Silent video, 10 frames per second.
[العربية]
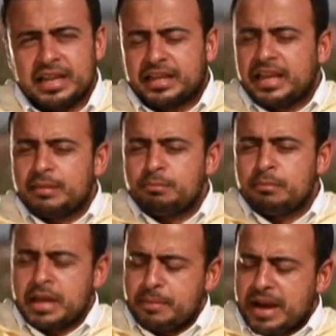لكن
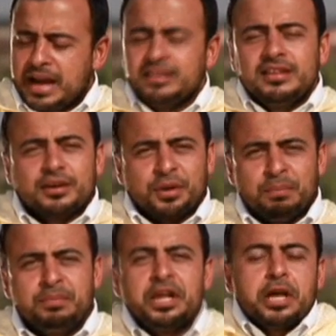لما يبقى عندك
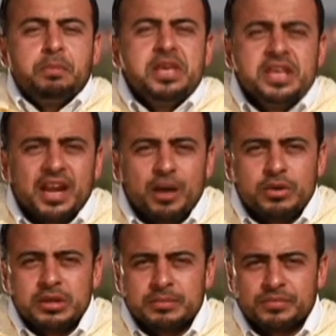ربنا كبير
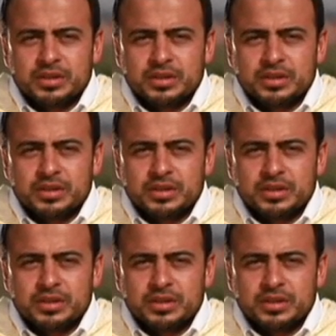قوي